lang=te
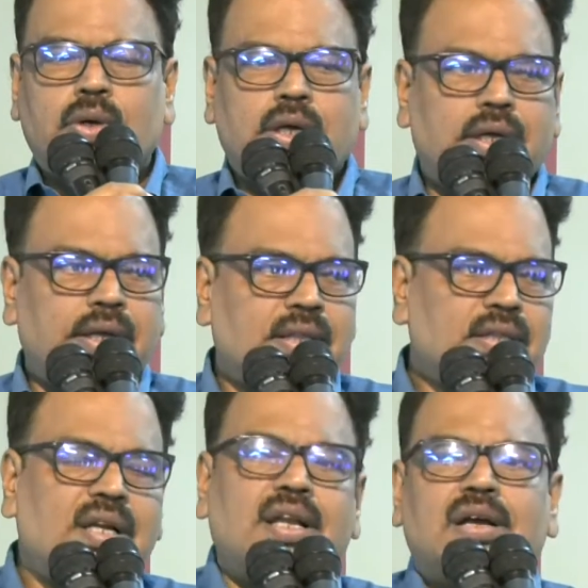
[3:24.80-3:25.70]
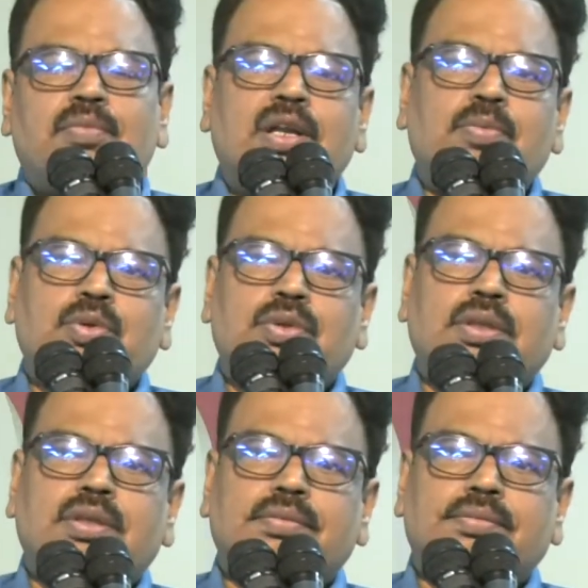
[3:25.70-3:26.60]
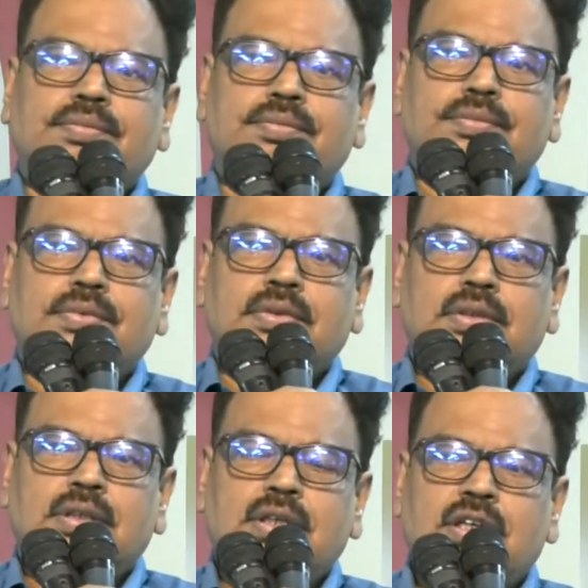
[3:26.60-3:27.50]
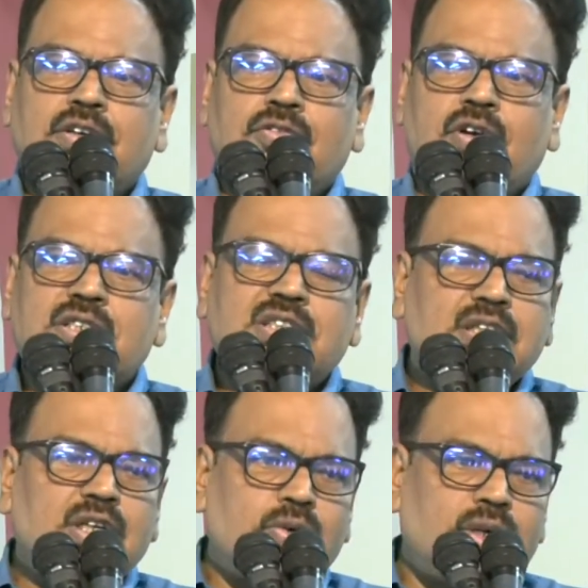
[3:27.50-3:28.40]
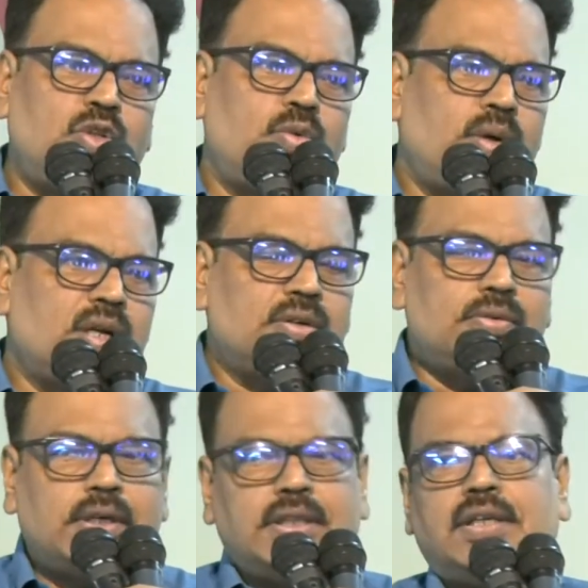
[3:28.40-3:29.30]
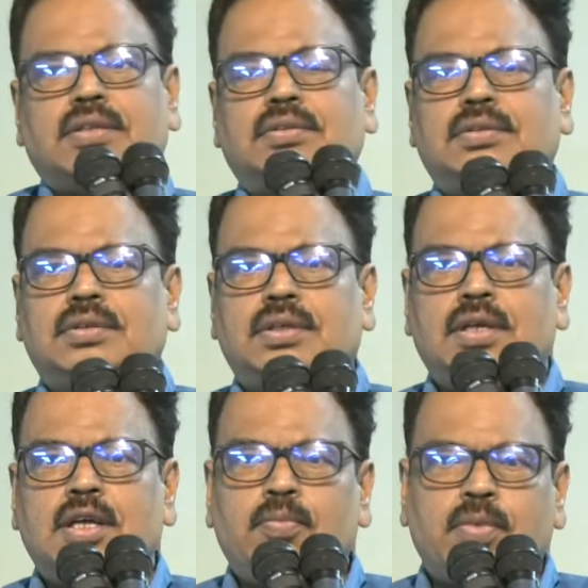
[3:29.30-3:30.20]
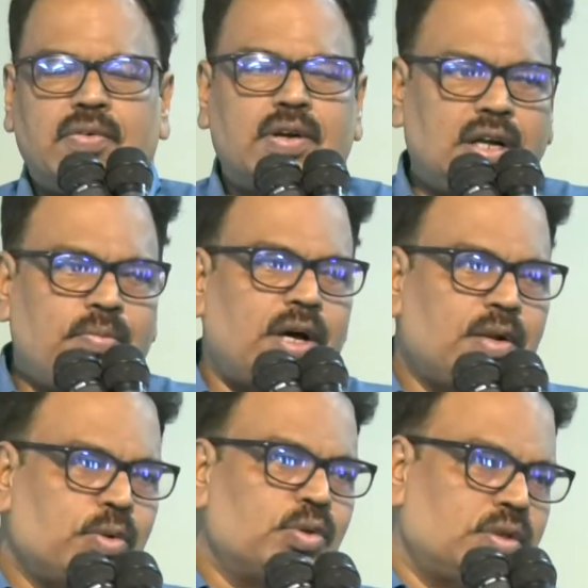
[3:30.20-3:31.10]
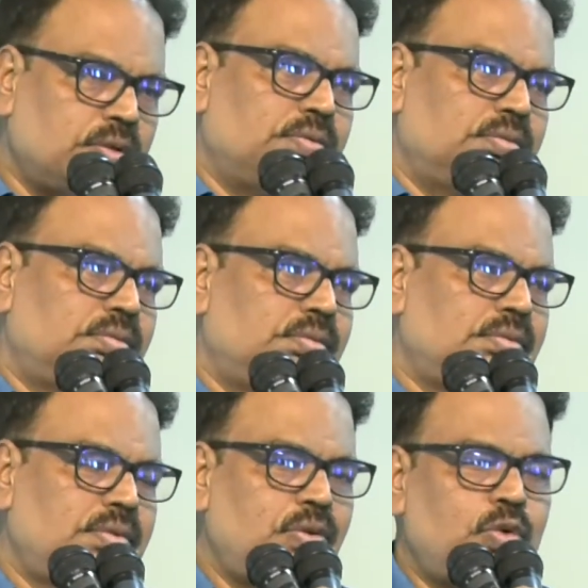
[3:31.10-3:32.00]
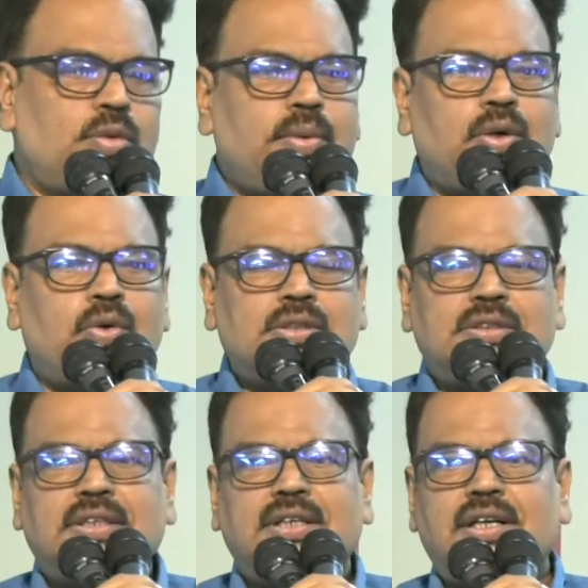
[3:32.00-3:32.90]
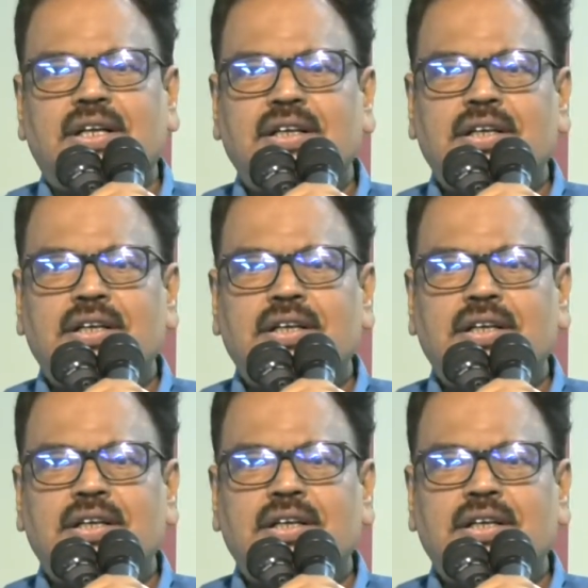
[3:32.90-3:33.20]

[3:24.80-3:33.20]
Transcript: ఒక యంత్రంలాగా మారిపోతుంది ఫాసిజంలో ఉన్న దుర్మార్గం అది మనం అట్లా మారిపోతున్నాం గుర్తుపెట్టుకోవాల్సింది ఏంటంటే